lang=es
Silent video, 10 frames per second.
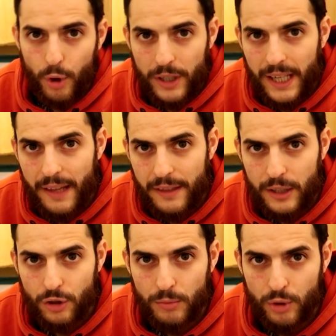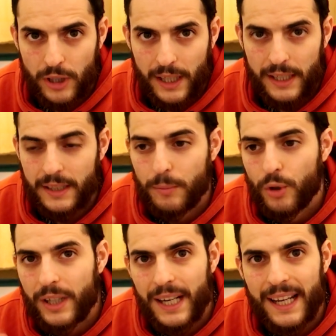¿Por qué hace esto mucha gente?
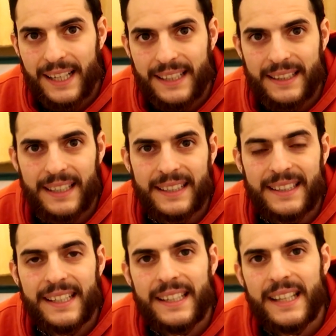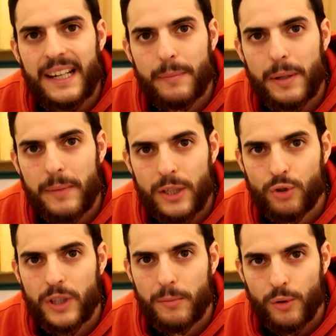¿Por qué la gente tiende a reprimir
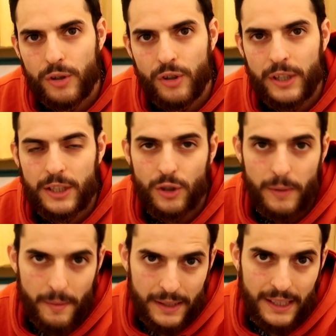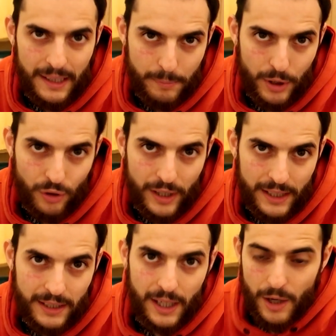sus emociones, normalmente las
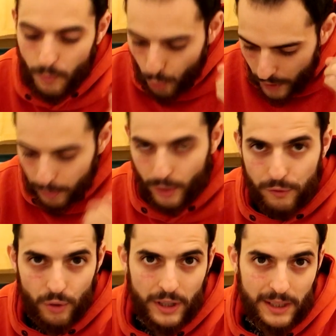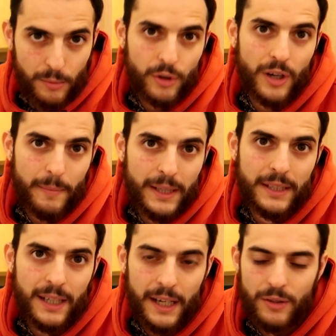personas muy profundas emocionalmente,